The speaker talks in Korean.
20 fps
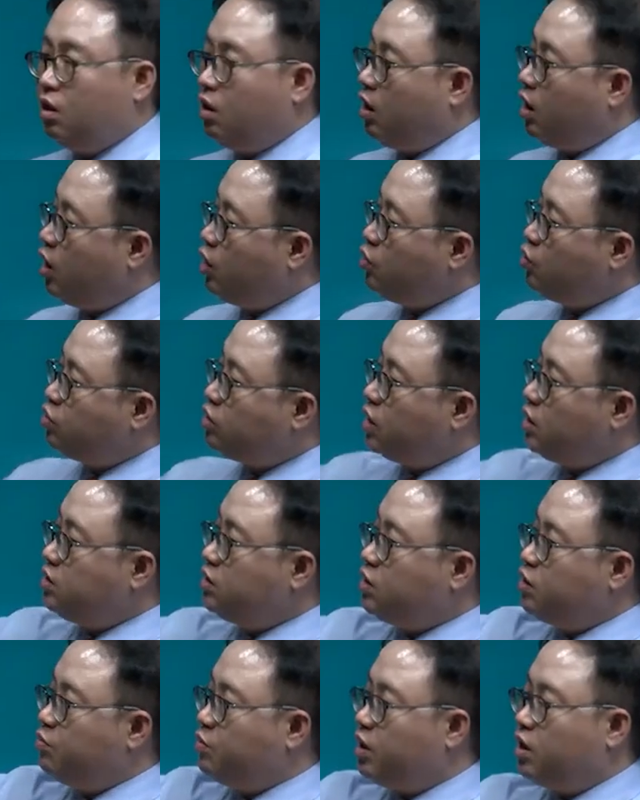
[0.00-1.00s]
아니요 딴
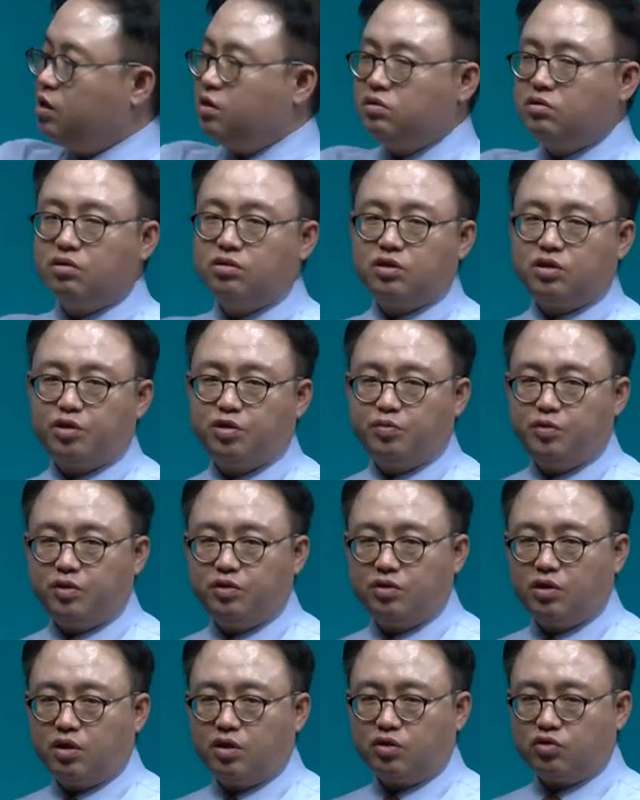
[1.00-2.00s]
사람에게 일 더 시키면
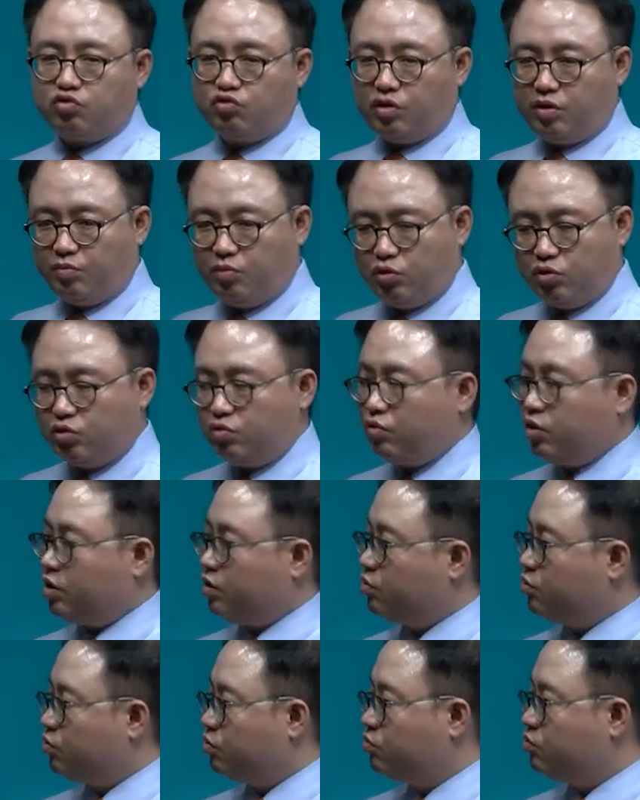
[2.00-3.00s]
돼요. 순환보직으로
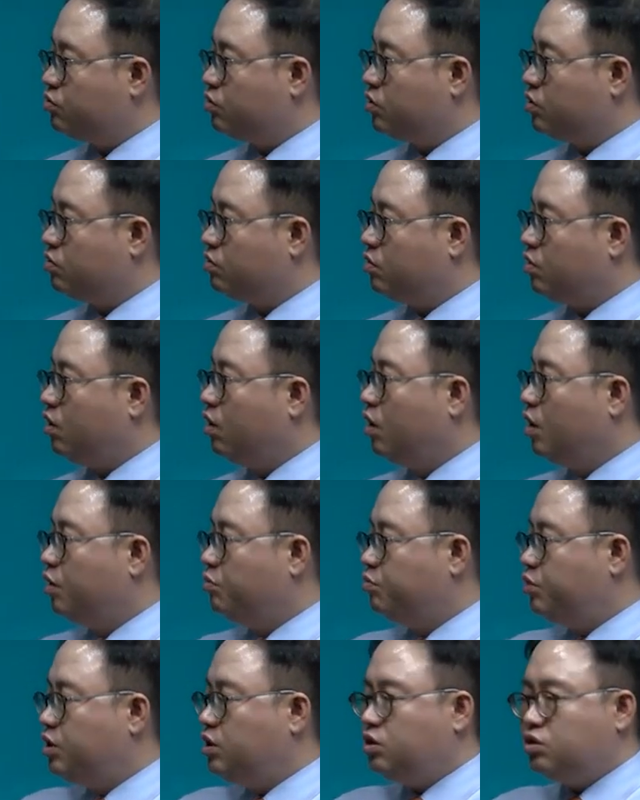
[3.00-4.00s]
하는 경우도 있고
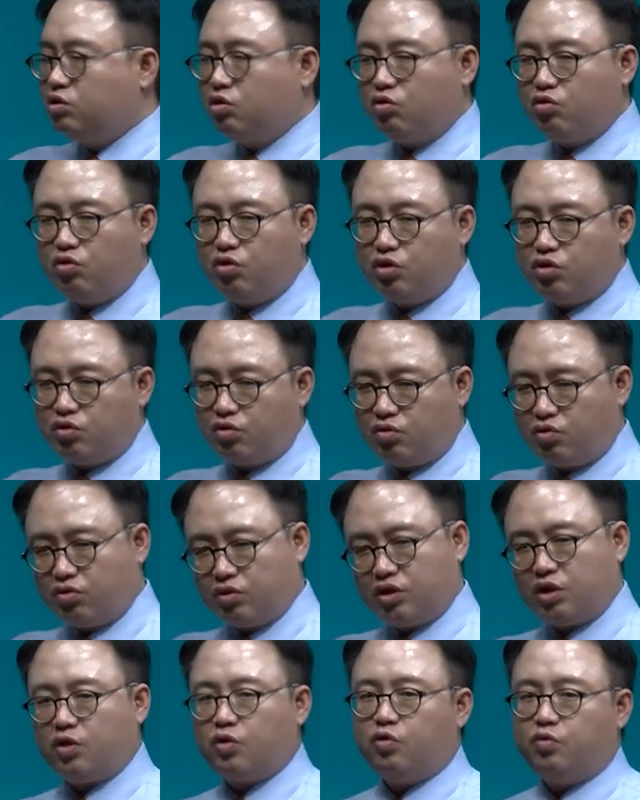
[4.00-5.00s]
비정규직으로
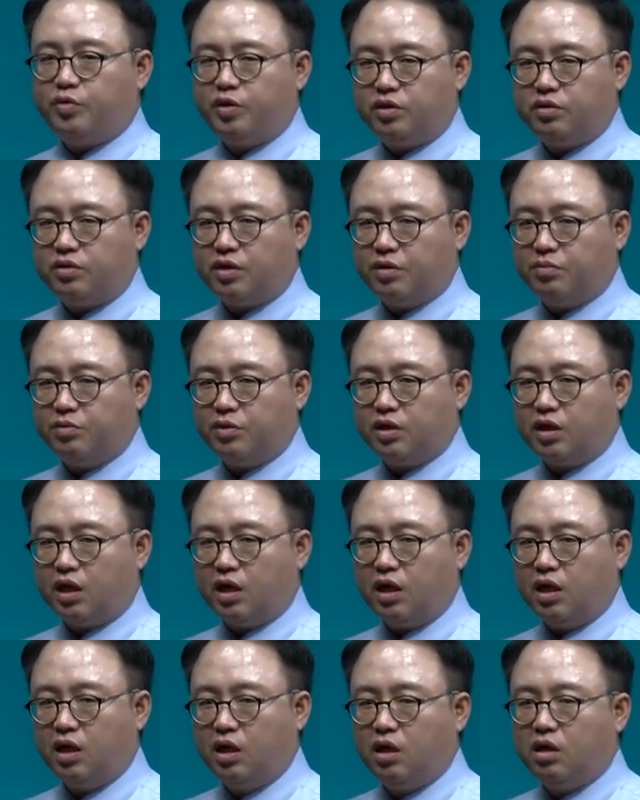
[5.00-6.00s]
채우면
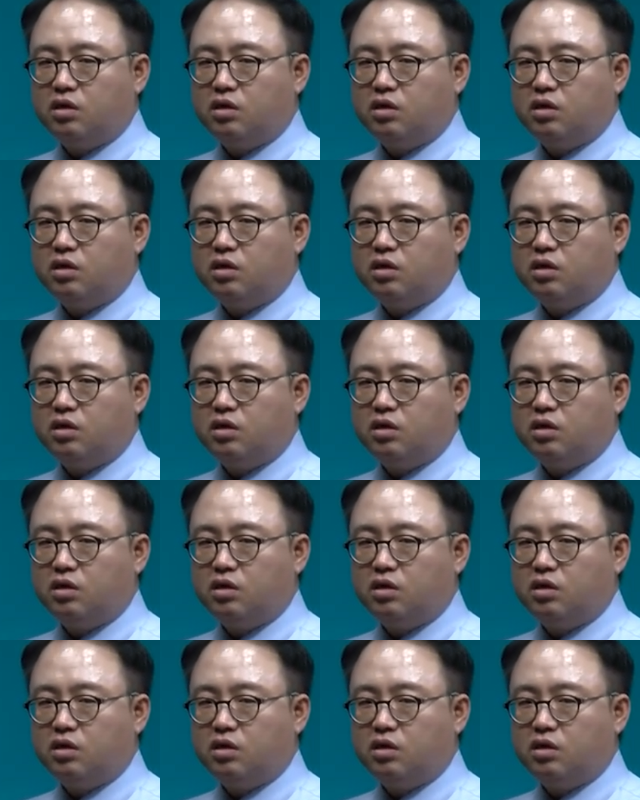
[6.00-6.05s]
됩니다.